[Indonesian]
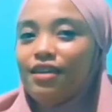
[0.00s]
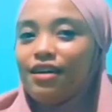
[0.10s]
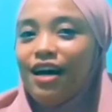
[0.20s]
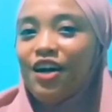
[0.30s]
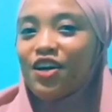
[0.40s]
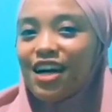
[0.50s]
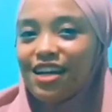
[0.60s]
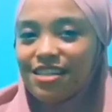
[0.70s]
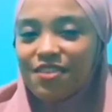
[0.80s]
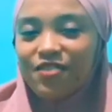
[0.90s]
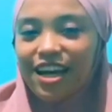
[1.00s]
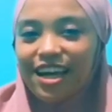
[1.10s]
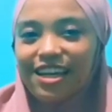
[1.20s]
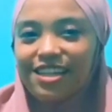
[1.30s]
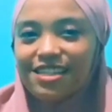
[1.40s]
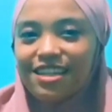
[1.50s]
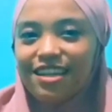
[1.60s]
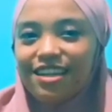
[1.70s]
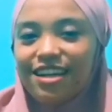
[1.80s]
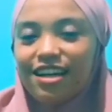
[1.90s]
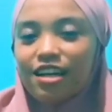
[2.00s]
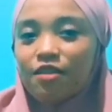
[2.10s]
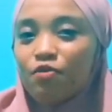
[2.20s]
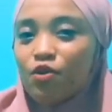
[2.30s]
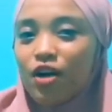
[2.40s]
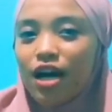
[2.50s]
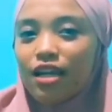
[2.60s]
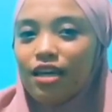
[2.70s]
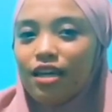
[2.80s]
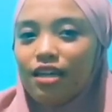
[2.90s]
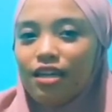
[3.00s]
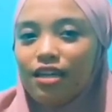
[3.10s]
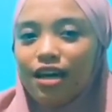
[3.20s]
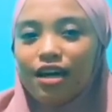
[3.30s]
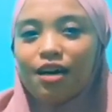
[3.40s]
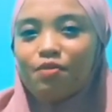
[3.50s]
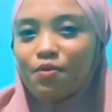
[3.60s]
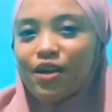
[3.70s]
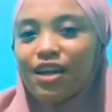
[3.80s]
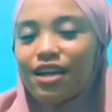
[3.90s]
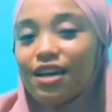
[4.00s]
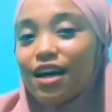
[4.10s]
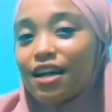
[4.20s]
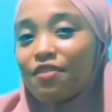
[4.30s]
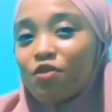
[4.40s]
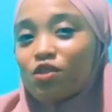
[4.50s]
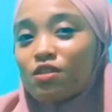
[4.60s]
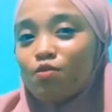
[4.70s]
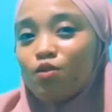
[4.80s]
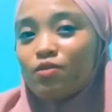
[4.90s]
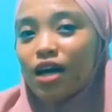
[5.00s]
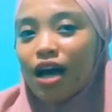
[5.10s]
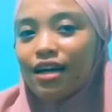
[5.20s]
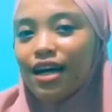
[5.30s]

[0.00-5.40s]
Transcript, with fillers: Halo guys, kembali lagi di sini dan review kali ini agak berbeda dengan review sebelumnya.